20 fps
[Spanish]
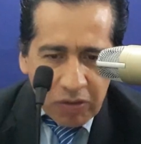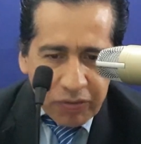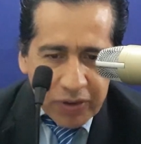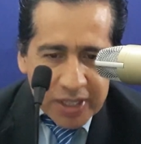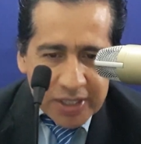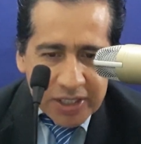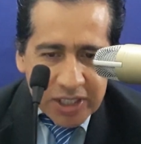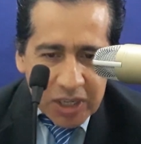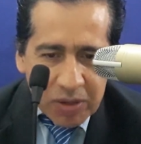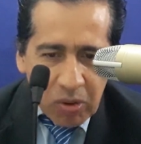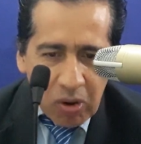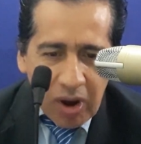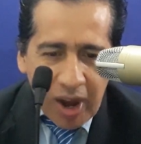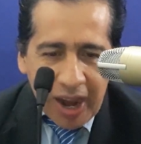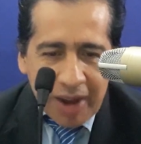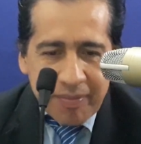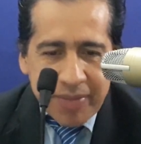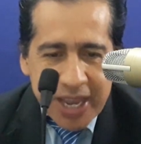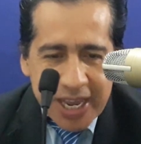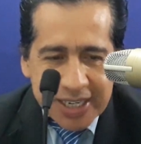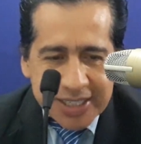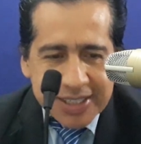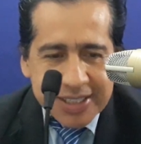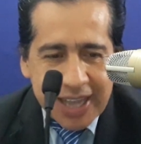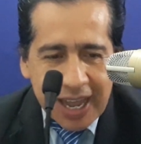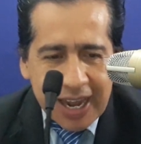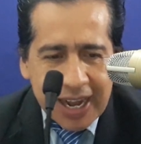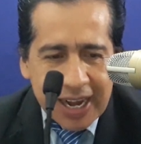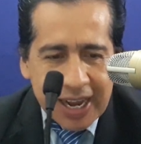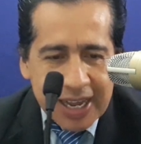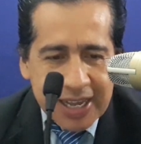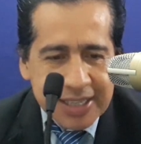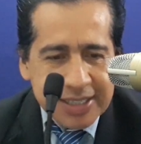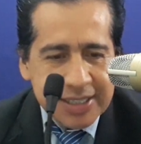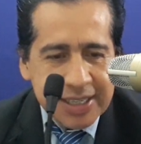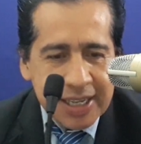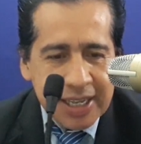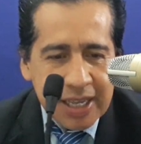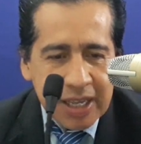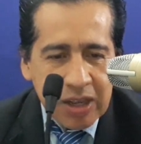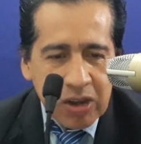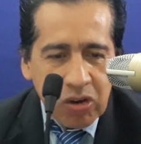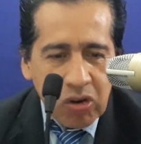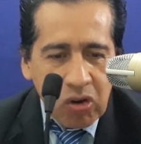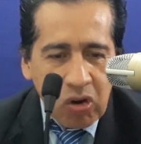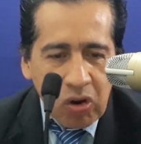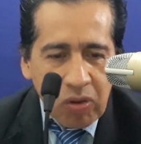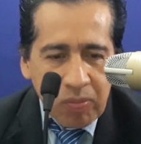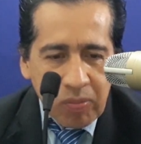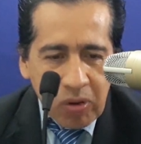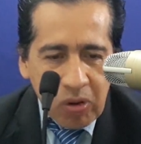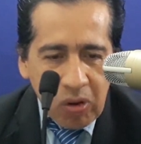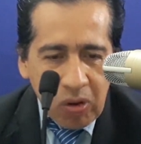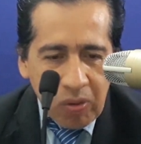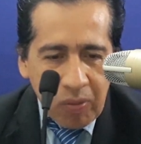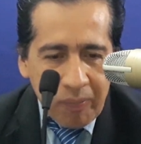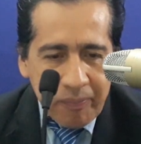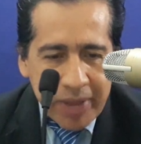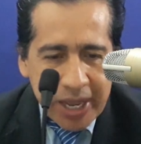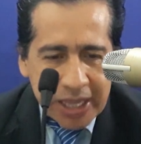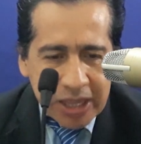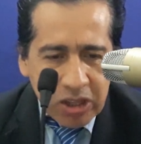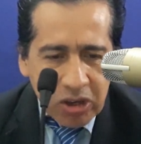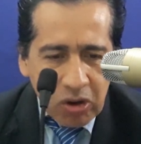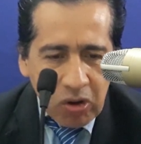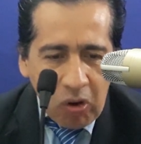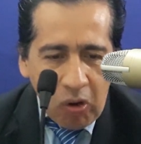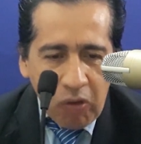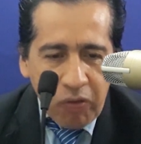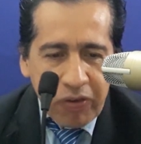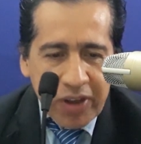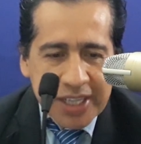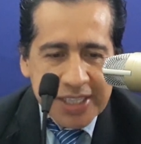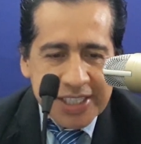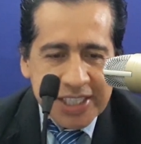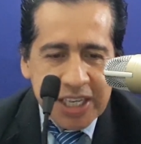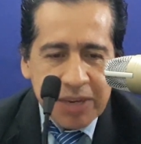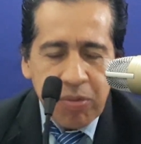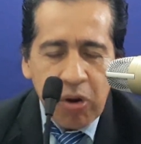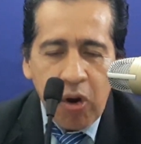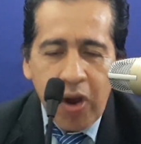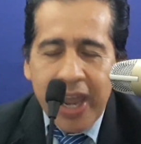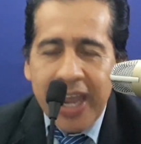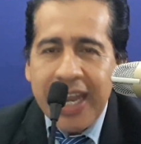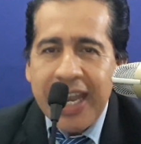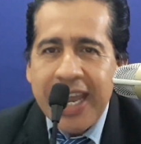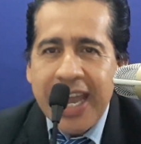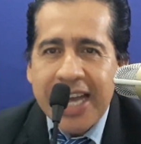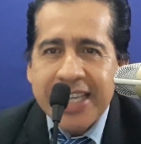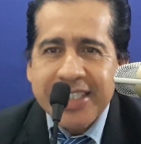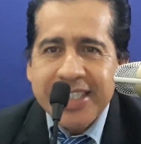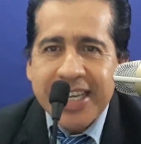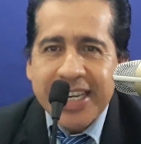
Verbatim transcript: ofensivo Javier Salas, como medio ofensivo Elías